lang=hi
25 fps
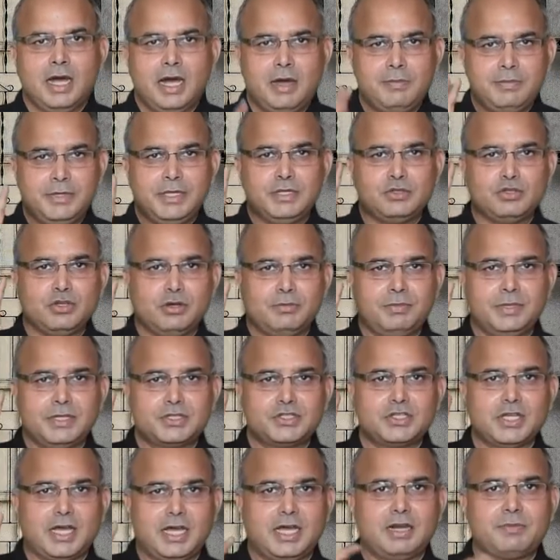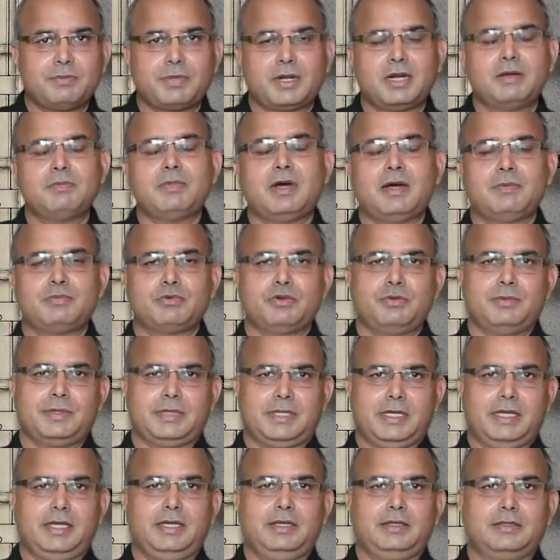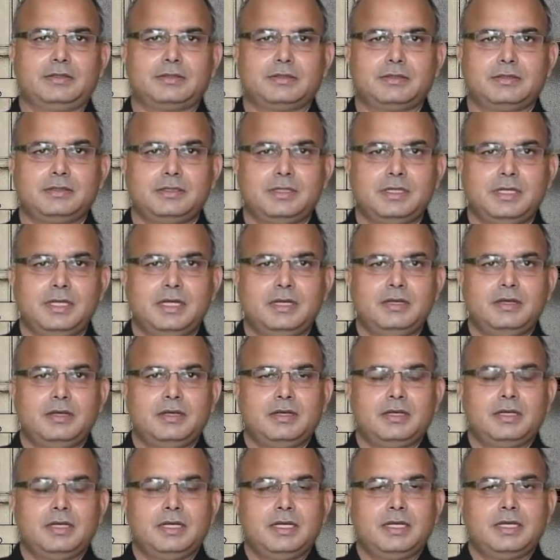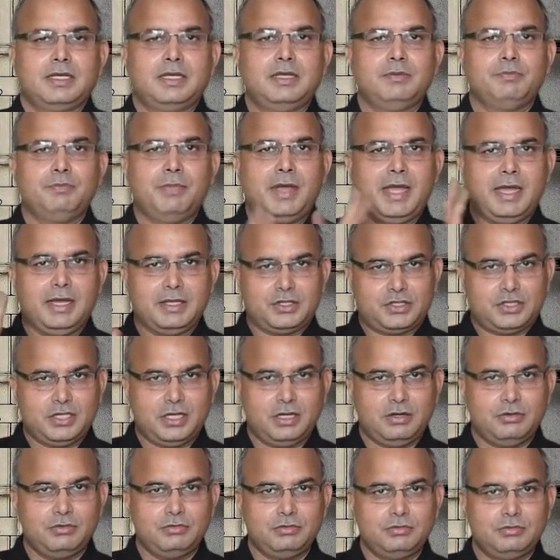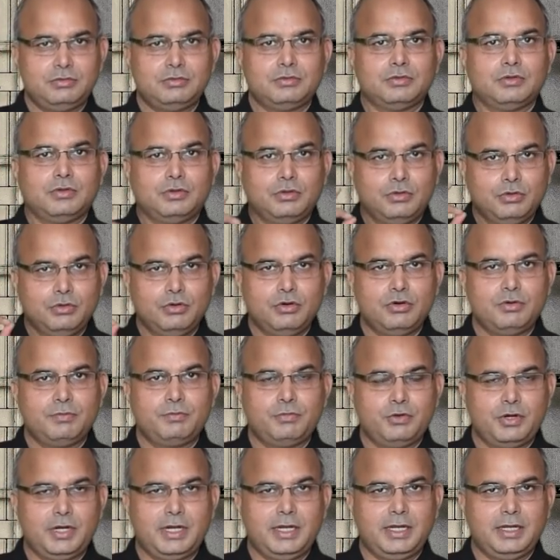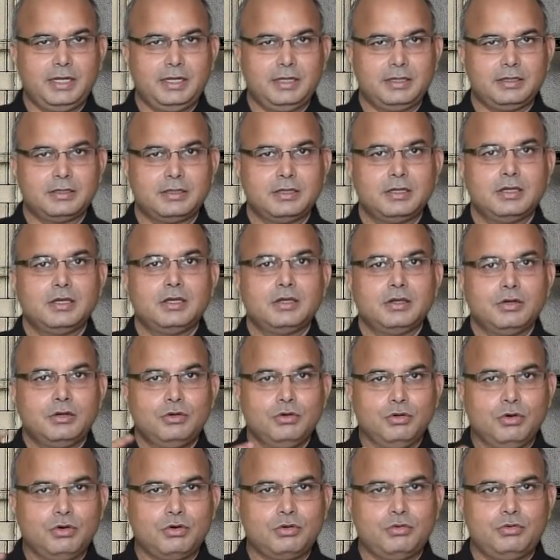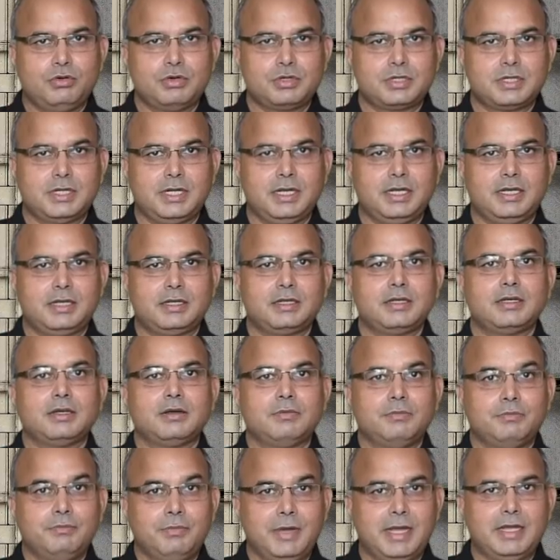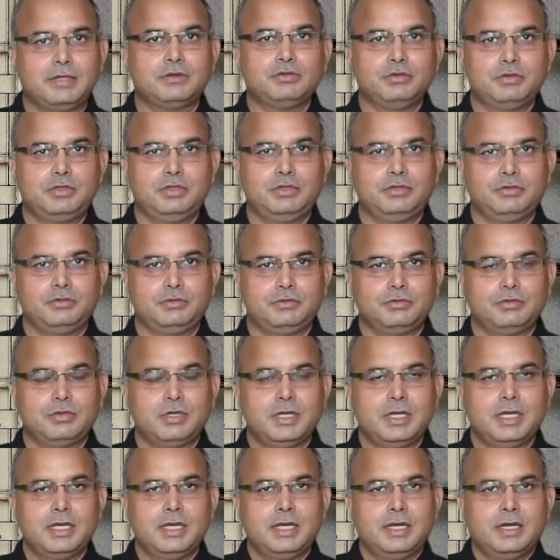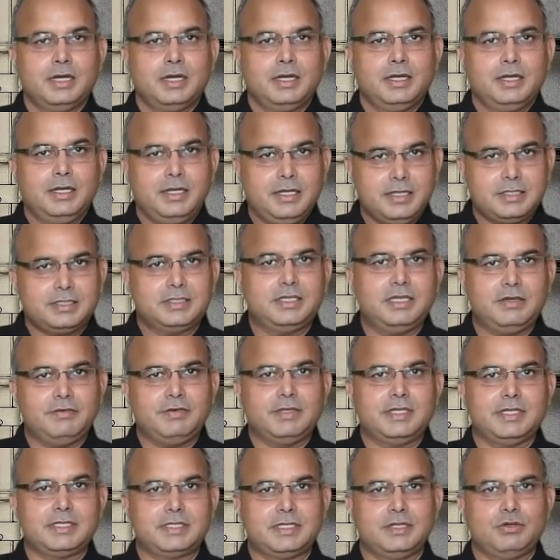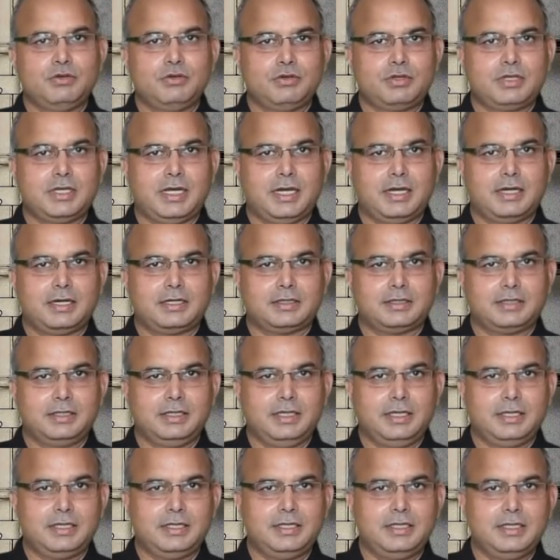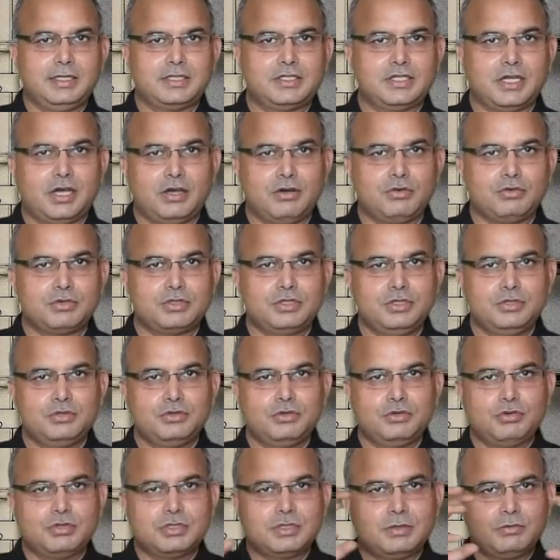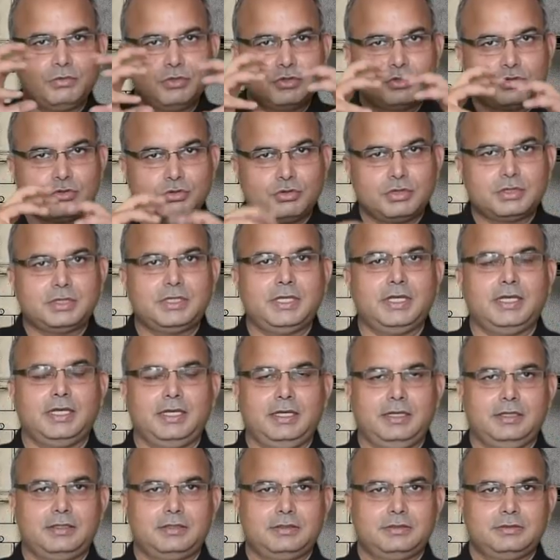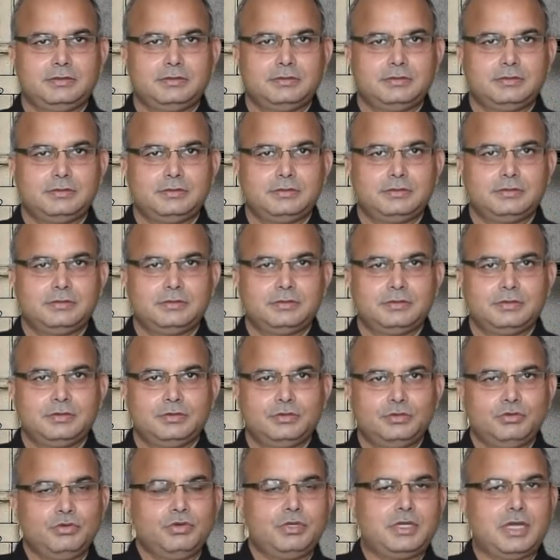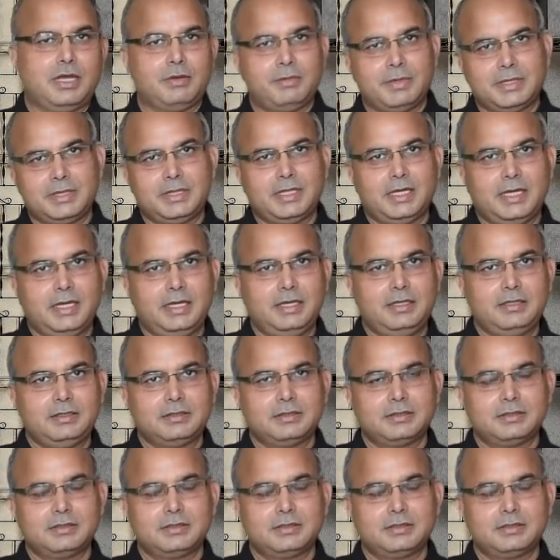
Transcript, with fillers: अब ये जो हमने चार भ्रम आपको बताए कि मैं अच्छा हूँ लोग बुरे हैं लोग खुश हैं मैं दुखी हूँ इसकी वजह से लोग क्या करते हैं कि ये चारों चीज़ों को जब वो जोड़ते हैं तो क्या बनता है